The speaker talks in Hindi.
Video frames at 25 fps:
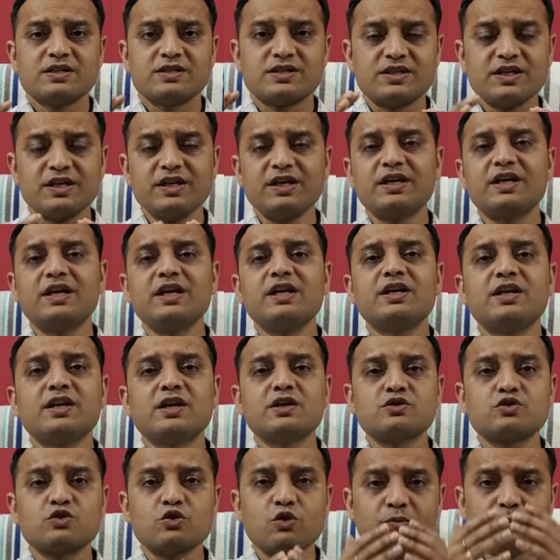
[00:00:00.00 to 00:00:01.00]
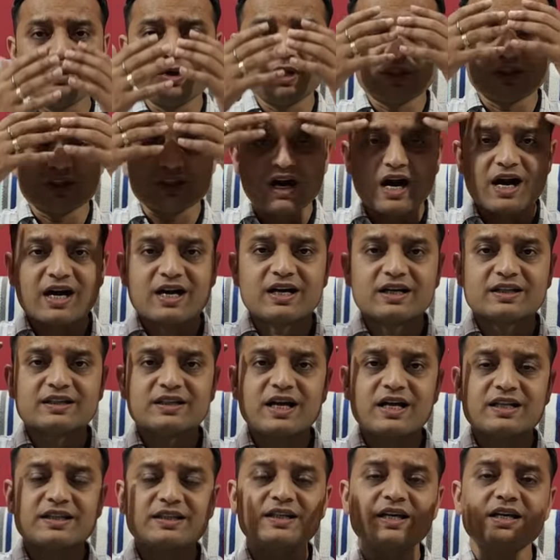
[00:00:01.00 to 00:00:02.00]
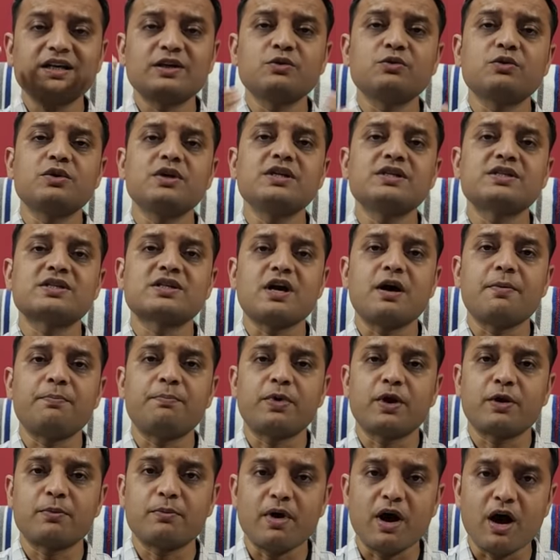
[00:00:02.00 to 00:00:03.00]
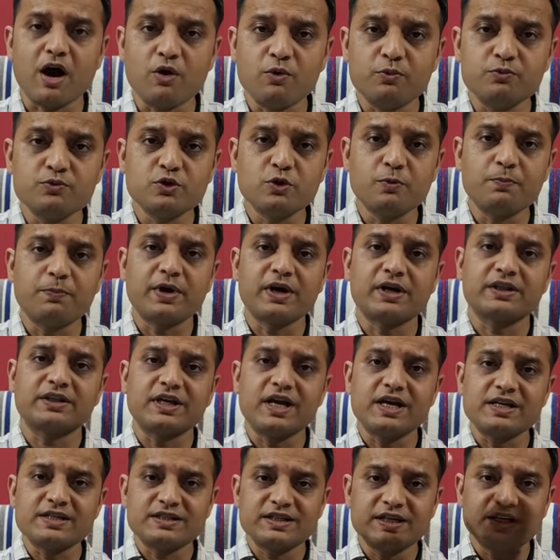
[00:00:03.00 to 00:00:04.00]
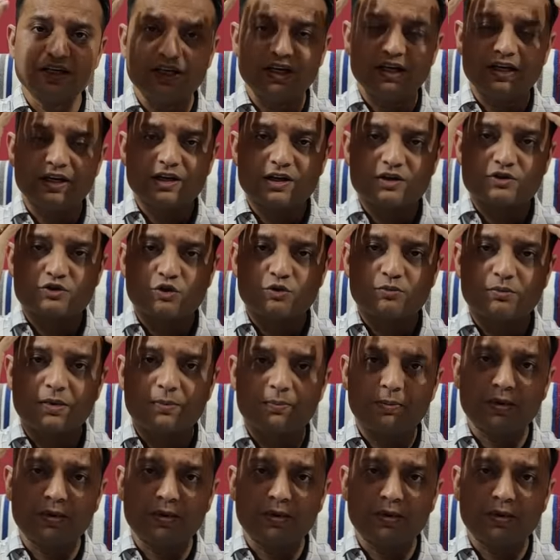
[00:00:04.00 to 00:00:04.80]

सिर की नसों में ताकत आती है क्योंकि इसका प्रभाव जो पड़ता है सिर की नसों में